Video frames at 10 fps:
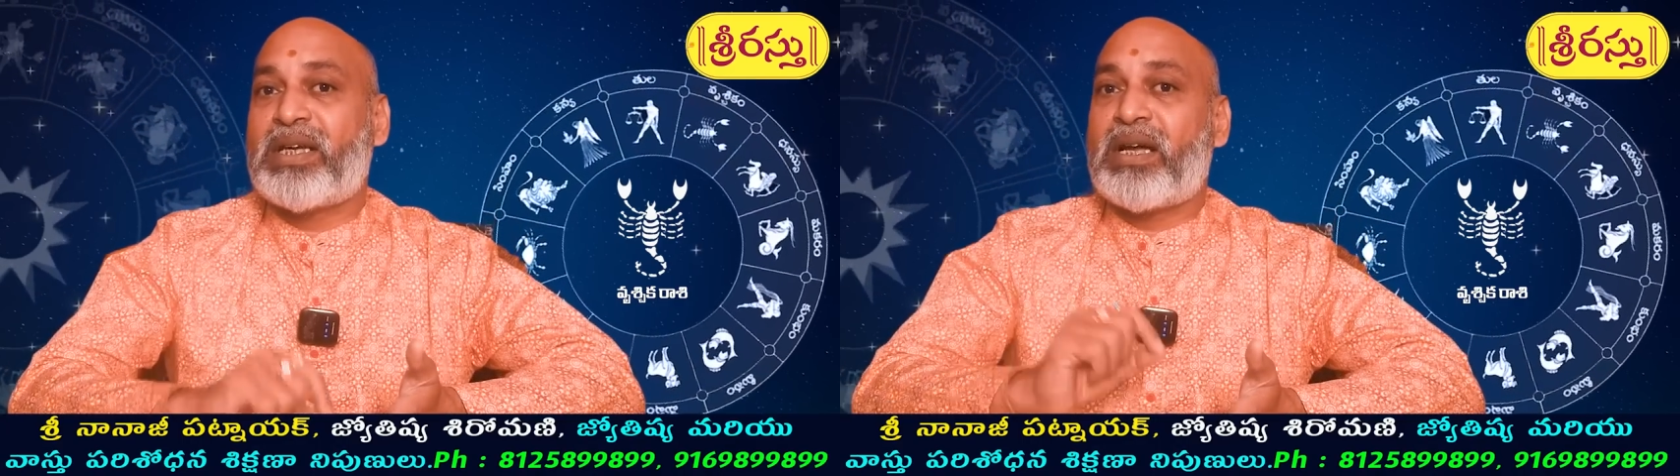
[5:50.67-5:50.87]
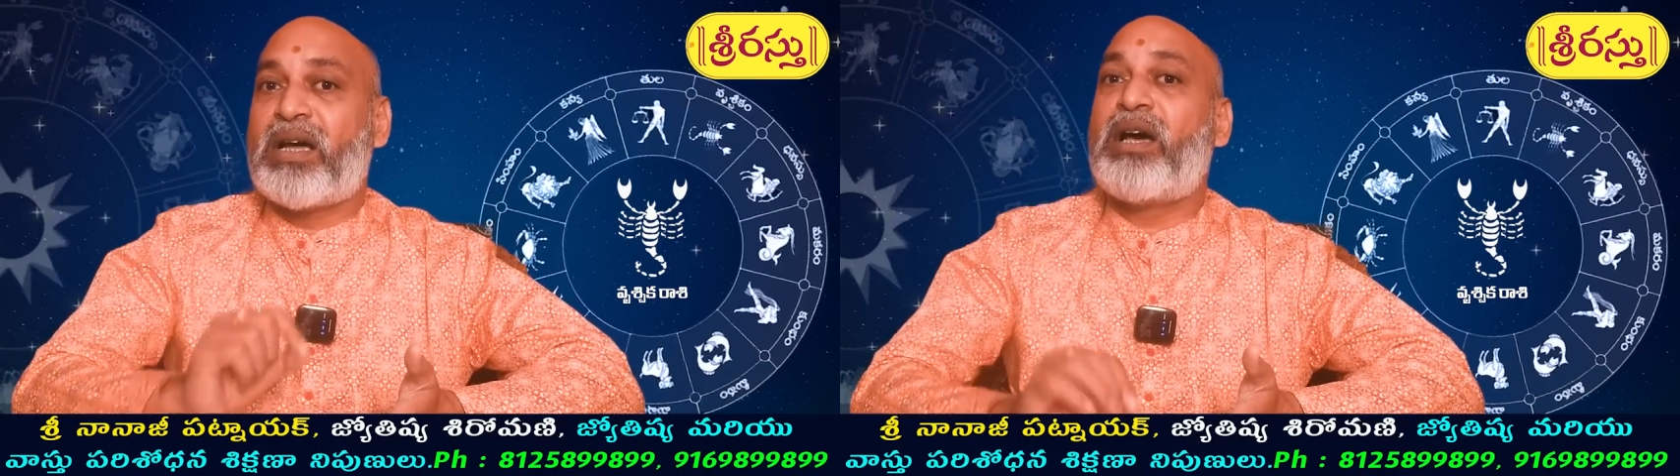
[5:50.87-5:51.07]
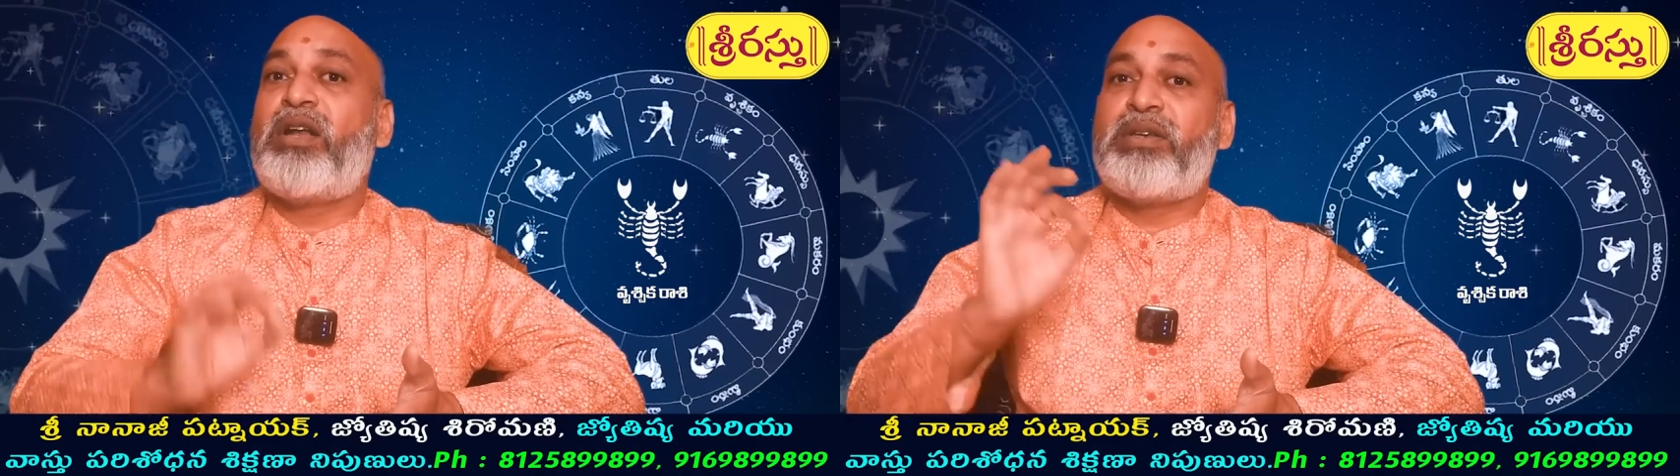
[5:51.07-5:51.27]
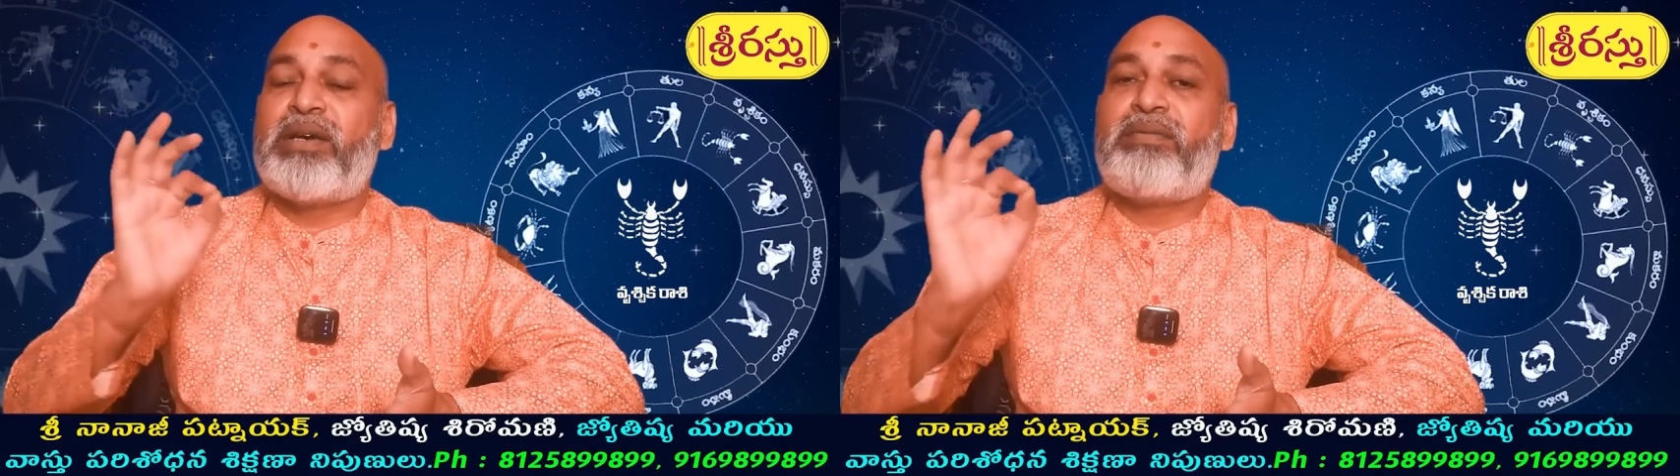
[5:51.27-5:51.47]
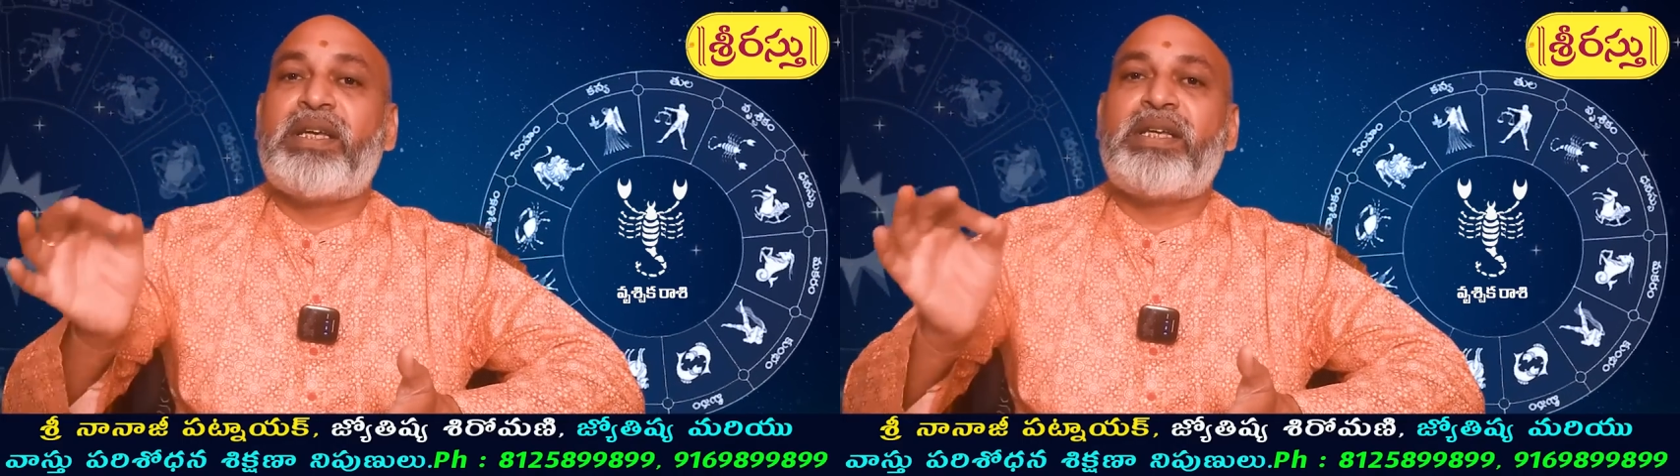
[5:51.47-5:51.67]
గ్రహాలు
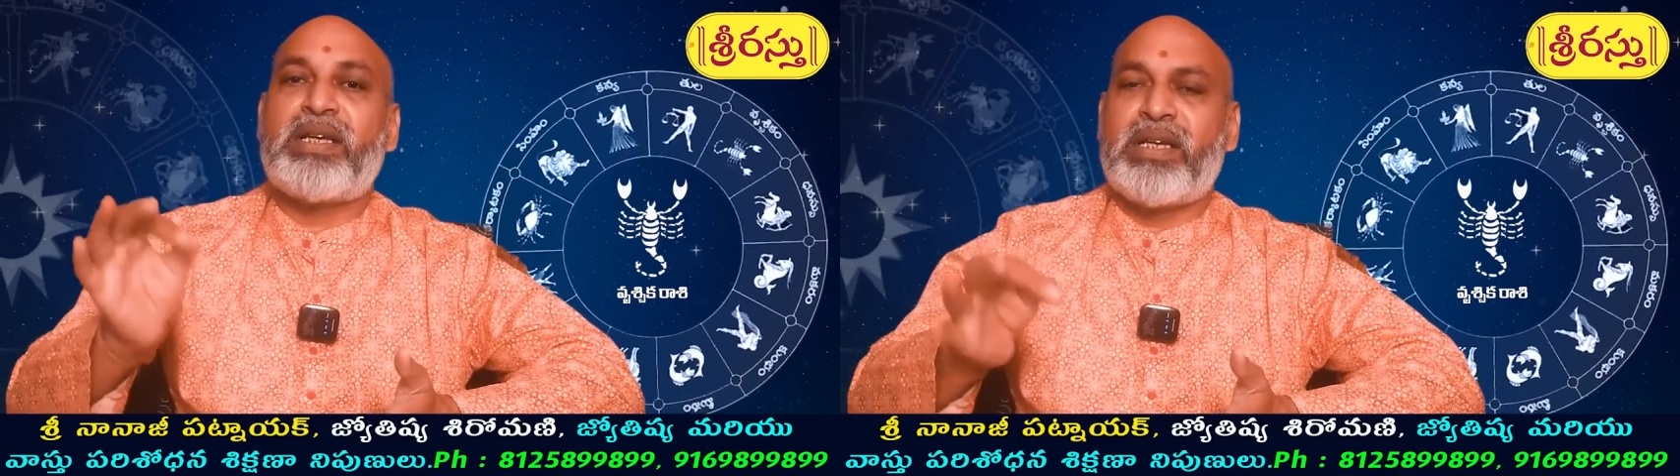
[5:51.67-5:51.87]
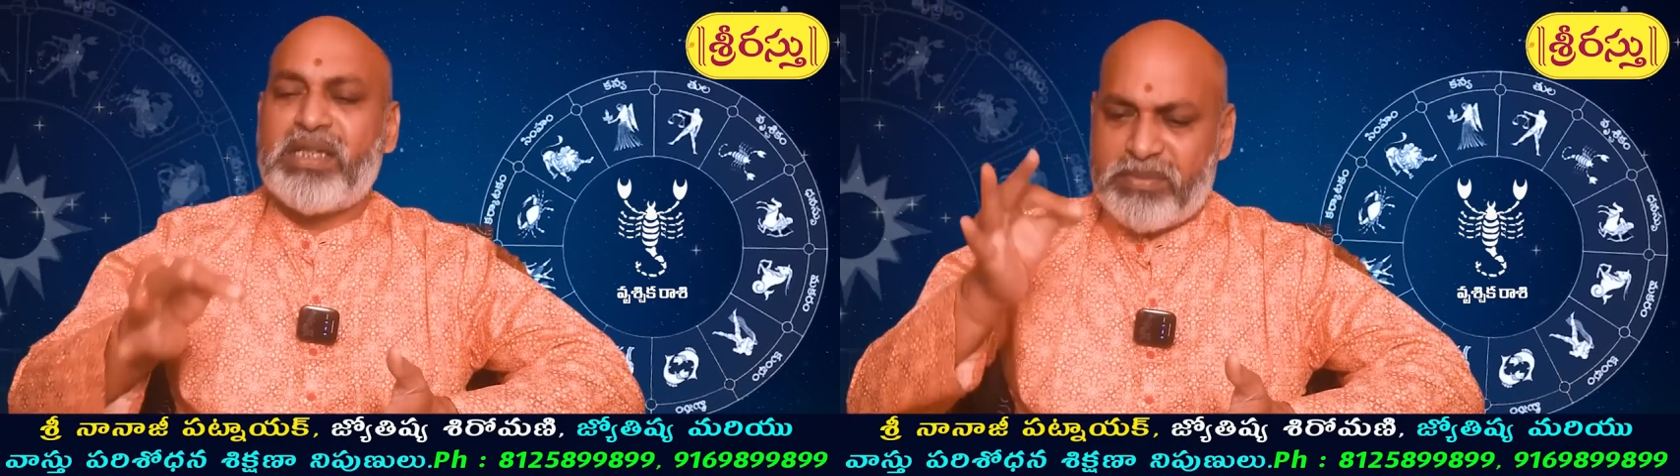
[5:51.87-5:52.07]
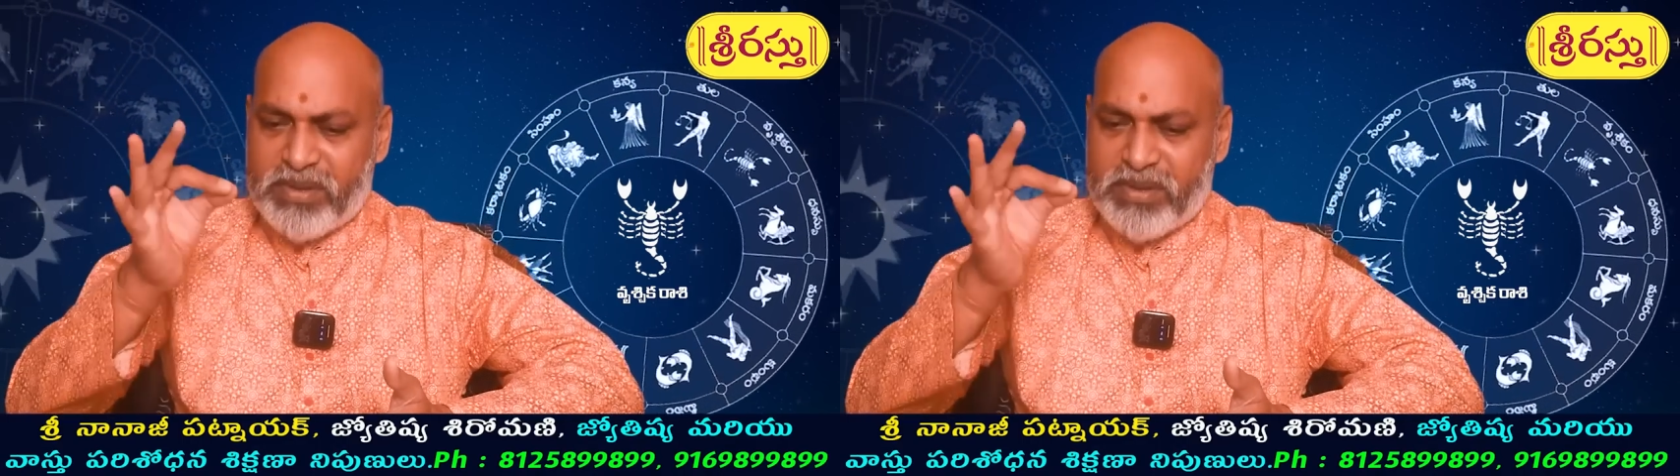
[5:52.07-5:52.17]
ఎవరయ్యారని